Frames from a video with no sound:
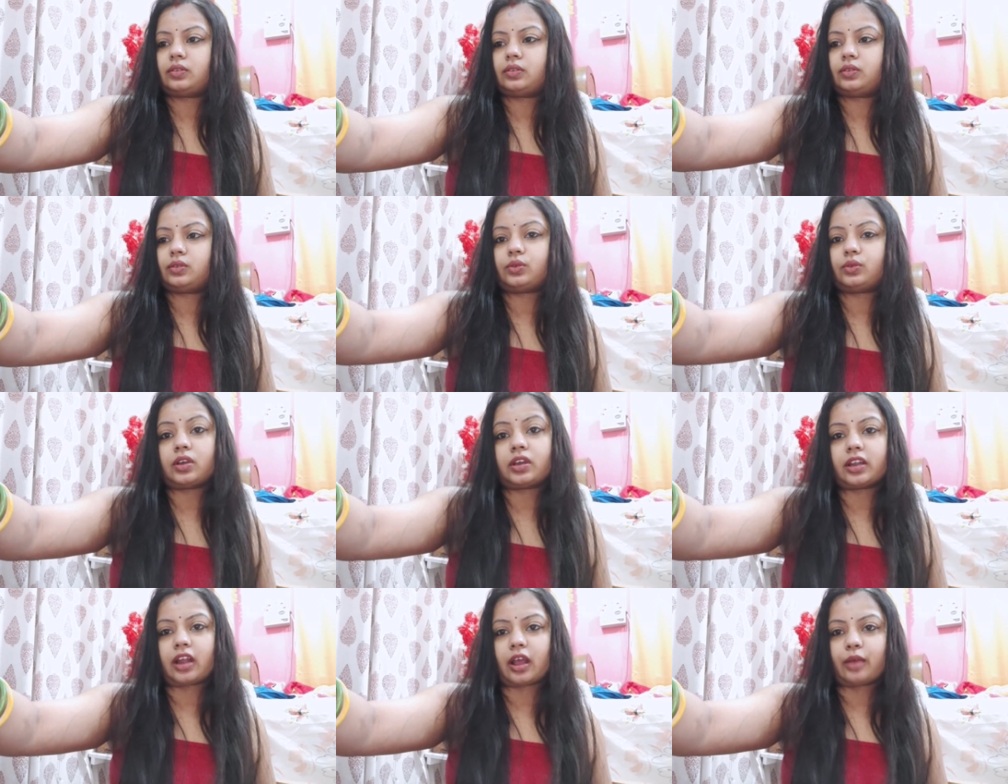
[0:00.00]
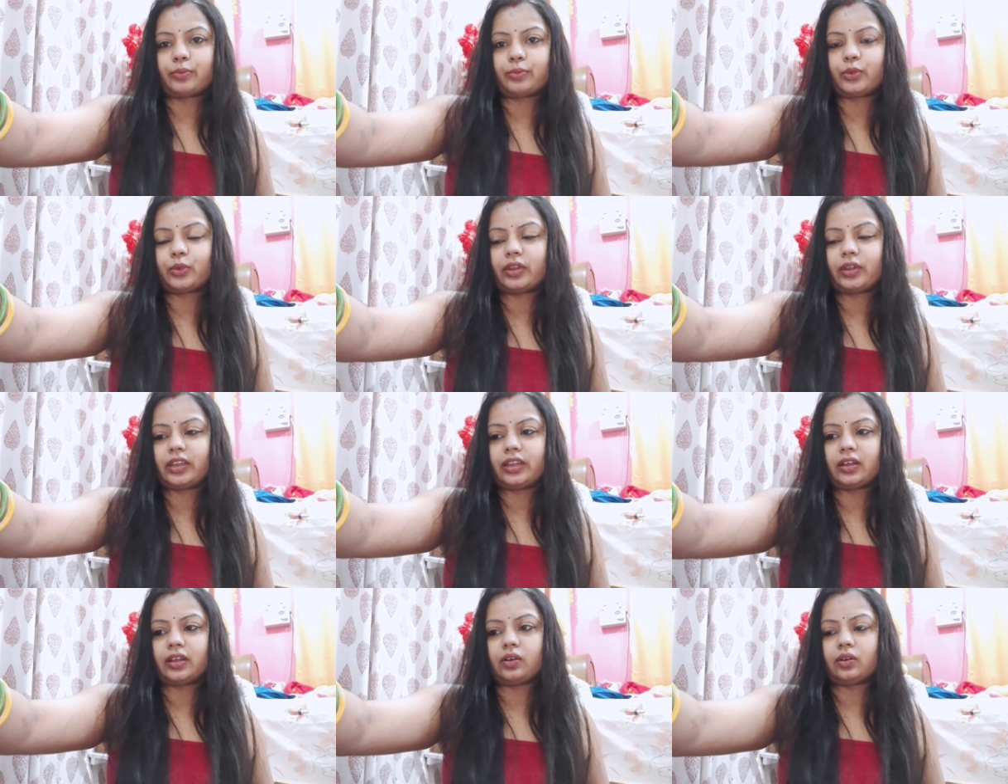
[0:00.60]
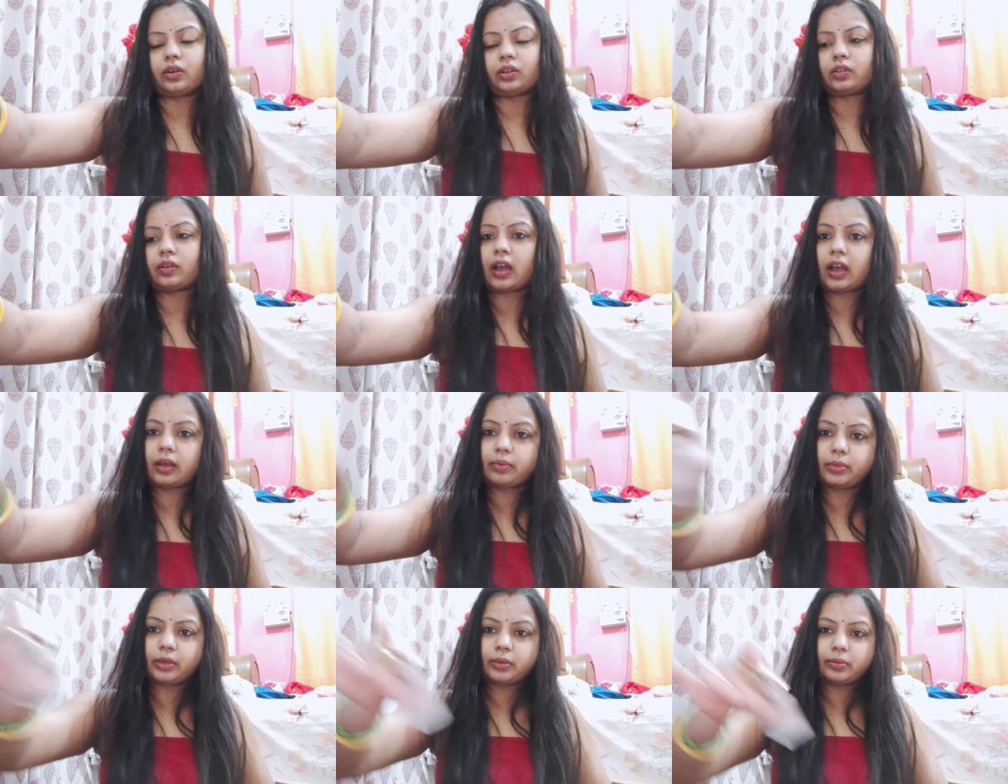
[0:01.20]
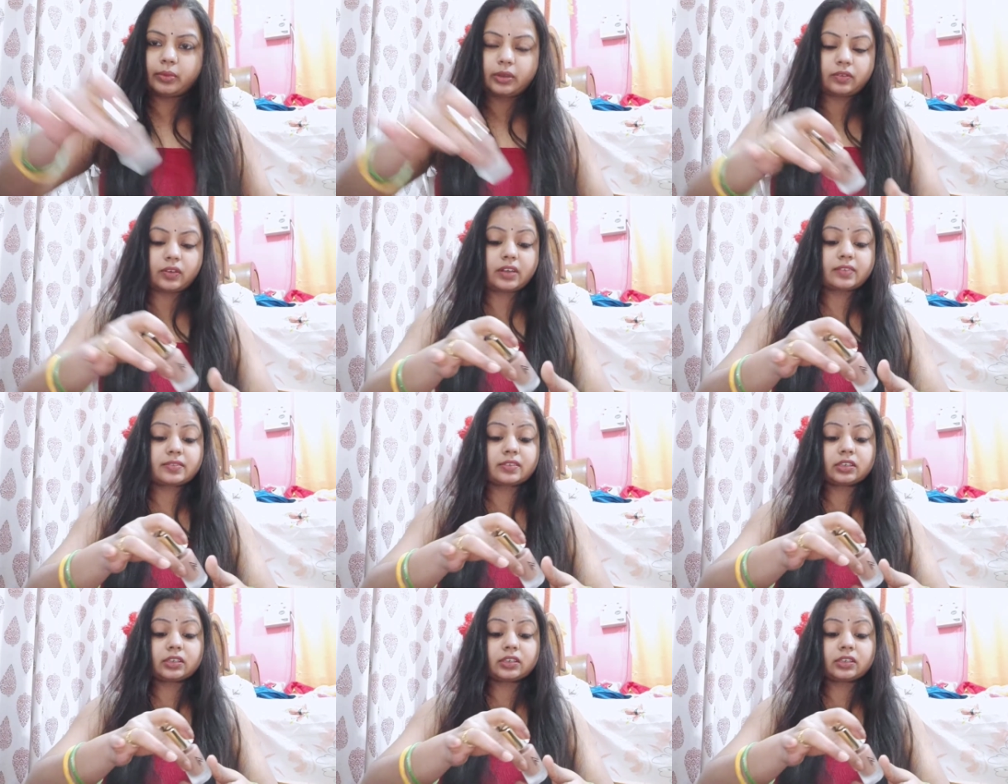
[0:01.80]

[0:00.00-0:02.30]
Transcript: तो अगर आपको लेना होगा तो आप भी मंगवा